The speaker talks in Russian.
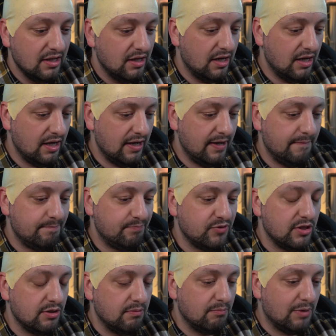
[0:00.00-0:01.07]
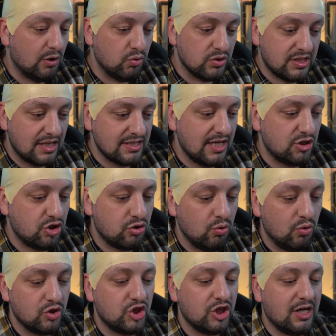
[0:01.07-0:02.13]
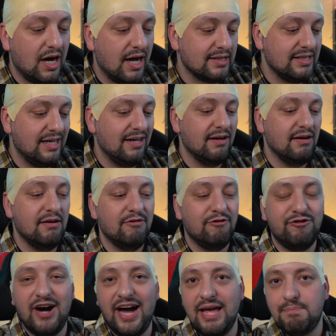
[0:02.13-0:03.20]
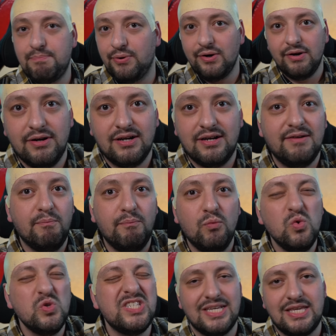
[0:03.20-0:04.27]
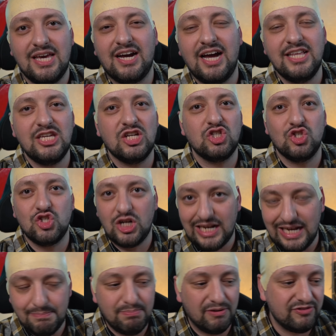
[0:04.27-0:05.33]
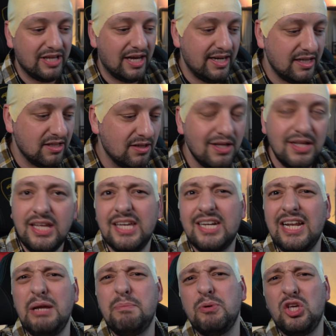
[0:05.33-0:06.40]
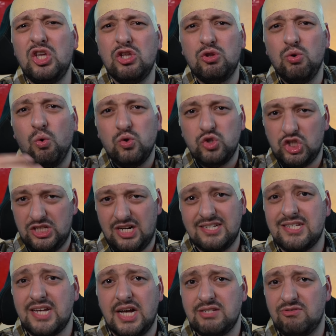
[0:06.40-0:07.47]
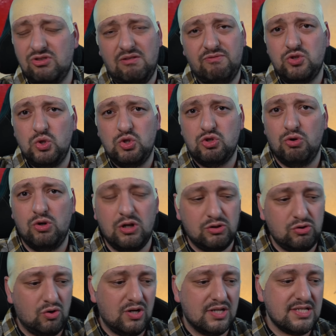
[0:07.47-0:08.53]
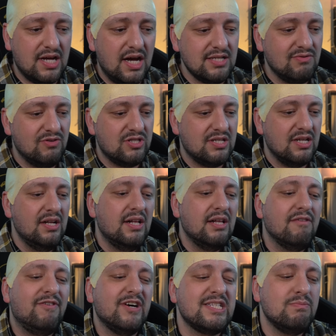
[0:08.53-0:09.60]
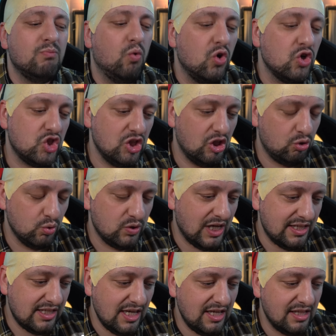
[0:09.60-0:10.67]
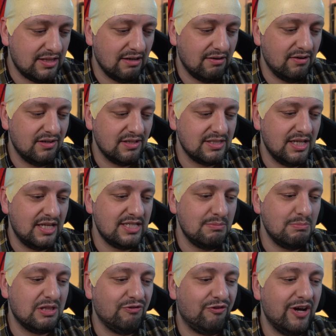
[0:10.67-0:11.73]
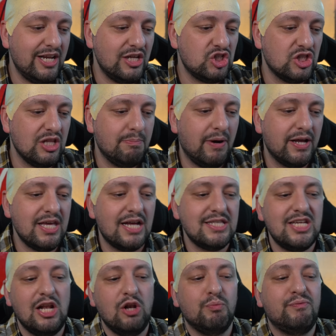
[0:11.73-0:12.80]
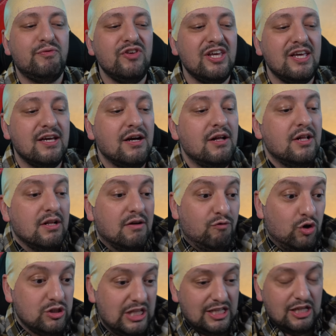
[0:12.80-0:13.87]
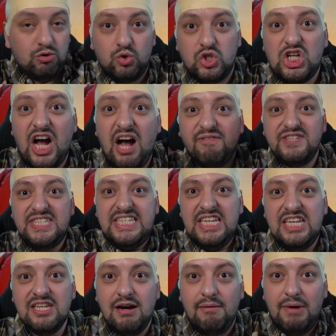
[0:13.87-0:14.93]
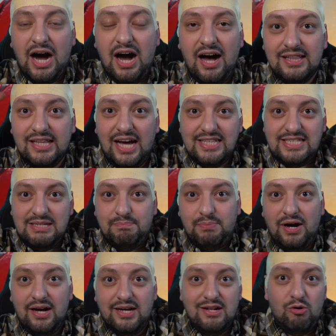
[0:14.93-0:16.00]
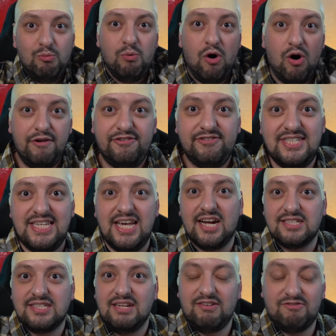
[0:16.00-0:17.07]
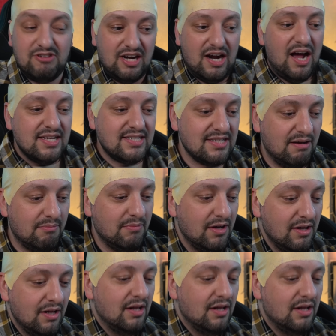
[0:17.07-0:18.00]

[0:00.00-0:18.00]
Э, могу сказать, что шикарная вайп музыки, конечно же, клип повторил, и клип и не должен рассказывать нам всю историю, которая рассказывается. Возможно, тут какие-то, знаете, метафоричные понятия любви, вот она душа в синем, а она типа любовь в сердце, в красном.